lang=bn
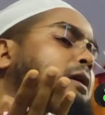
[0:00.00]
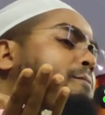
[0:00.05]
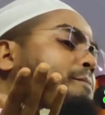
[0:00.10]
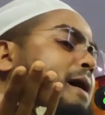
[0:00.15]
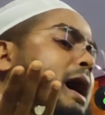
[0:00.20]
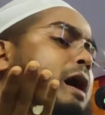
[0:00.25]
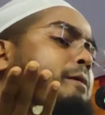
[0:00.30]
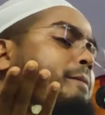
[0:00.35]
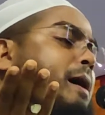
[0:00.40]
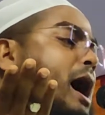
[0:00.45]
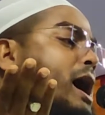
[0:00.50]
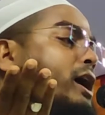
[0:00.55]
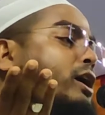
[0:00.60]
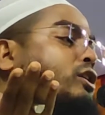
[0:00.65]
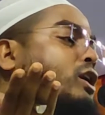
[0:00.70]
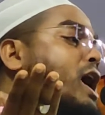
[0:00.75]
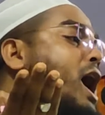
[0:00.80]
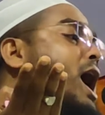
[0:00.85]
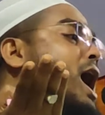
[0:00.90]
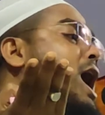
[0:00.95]
বাবাই
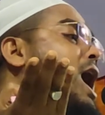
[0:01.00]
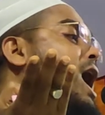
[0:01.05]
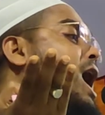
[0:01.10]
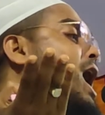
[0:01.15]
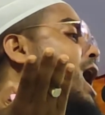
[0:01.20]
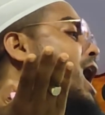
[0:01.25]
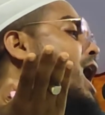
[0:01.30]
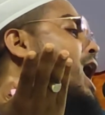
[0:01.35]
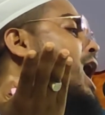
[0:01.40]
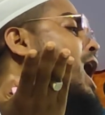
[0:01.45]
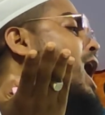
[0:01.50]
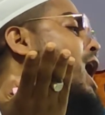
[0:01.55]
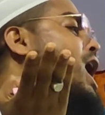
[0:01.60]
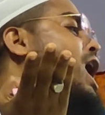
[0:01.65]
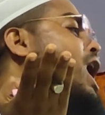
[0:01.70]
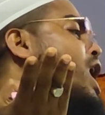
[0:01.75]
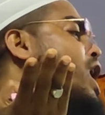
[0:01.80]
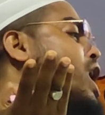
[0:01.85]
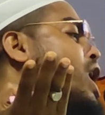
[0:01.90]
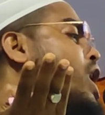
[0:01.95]

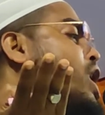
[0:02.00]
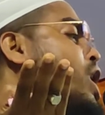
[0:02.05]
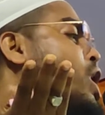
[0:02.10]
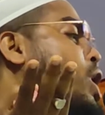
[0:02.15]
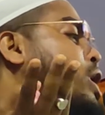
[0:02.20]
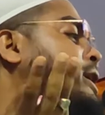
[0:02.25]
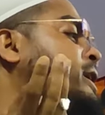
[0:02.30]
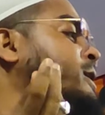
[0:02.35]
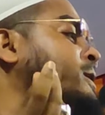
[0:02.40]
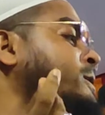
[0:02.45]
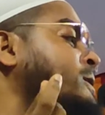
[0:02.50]
কই